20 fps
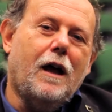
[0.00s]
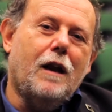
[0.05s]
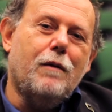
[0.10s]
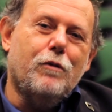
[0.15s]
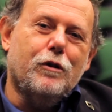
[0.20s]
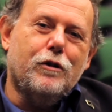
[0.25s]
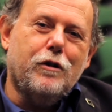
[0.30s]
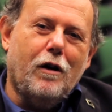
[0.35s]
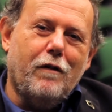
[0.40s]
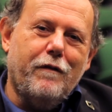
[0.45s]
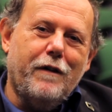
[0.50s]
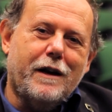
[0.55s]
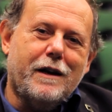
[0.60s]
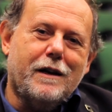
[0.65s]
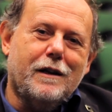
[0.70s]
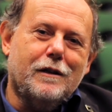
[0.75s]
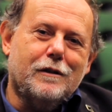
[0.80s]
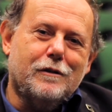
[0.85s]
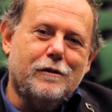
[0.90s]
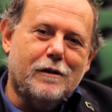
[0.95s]

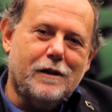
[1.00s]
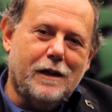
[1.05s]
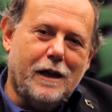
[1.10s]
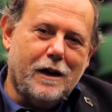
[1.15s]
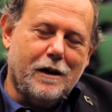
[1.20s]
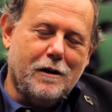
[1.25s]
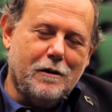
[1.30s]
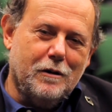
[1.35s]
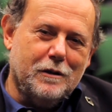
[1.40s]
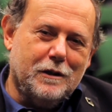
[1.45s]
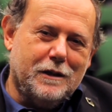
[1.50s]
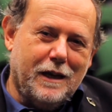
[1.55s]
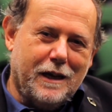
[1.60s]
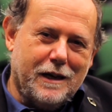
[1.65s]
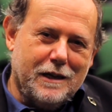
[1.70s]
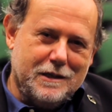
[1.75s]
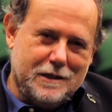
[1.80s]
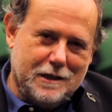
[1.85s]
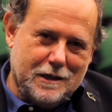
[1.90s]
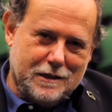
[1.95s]
Almodovar torna a
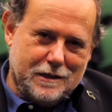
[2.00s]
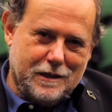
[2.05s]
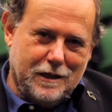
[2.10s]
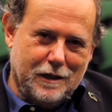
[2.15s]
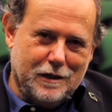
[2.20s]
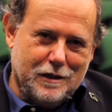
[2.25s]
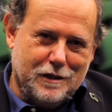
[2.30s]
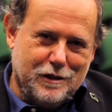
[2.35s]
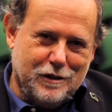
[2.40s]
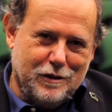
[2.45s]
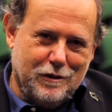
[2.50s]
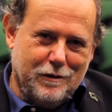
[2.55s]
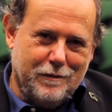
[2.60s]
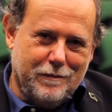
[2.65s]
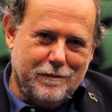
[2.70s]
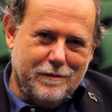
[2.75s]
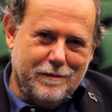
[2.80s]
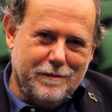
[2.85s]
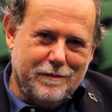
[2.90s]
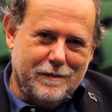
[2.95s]
raccontare se stesso.